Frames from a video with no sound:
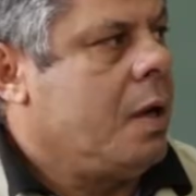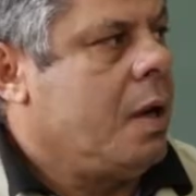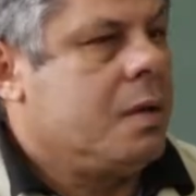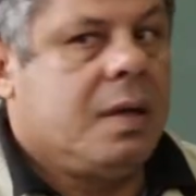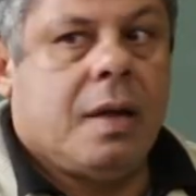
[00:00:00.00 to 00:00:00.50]

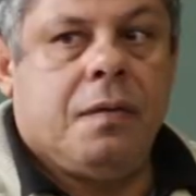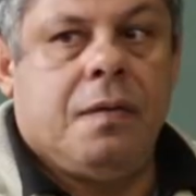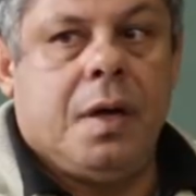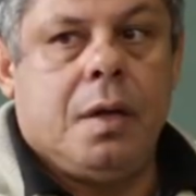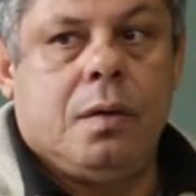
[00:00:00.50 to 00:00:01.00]
que será
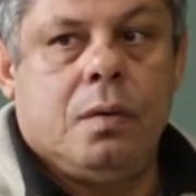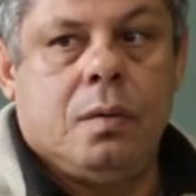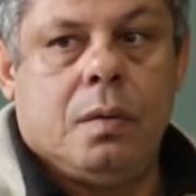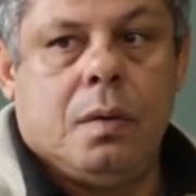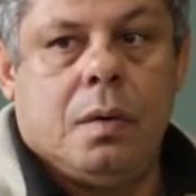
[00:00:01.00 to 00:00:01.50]

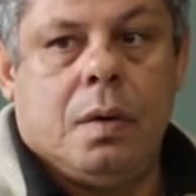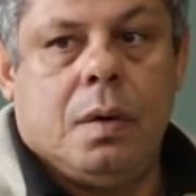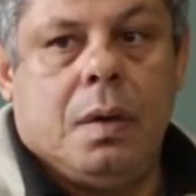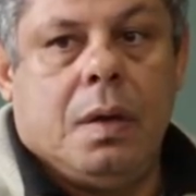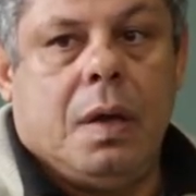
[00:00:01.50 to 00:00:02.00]
feito
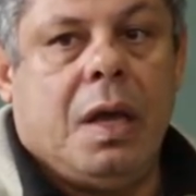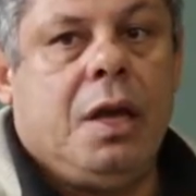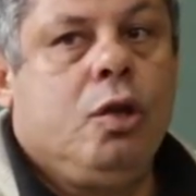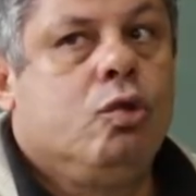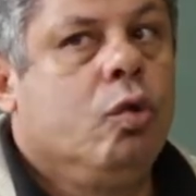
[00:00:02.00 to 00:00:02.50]
em